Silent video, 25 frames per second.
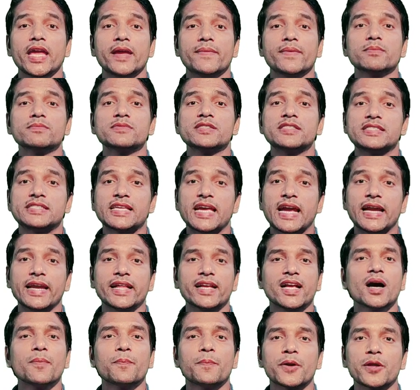एवं
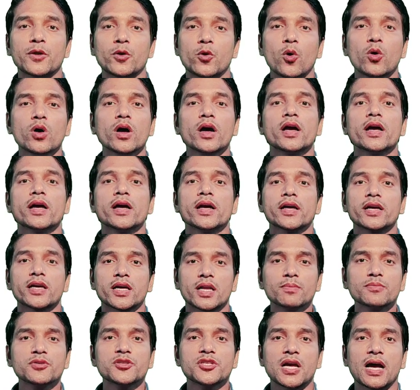जेड का प्रयोग
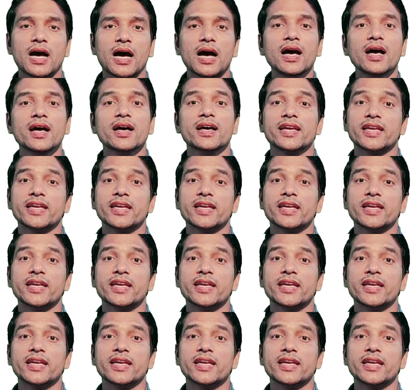क्रमशः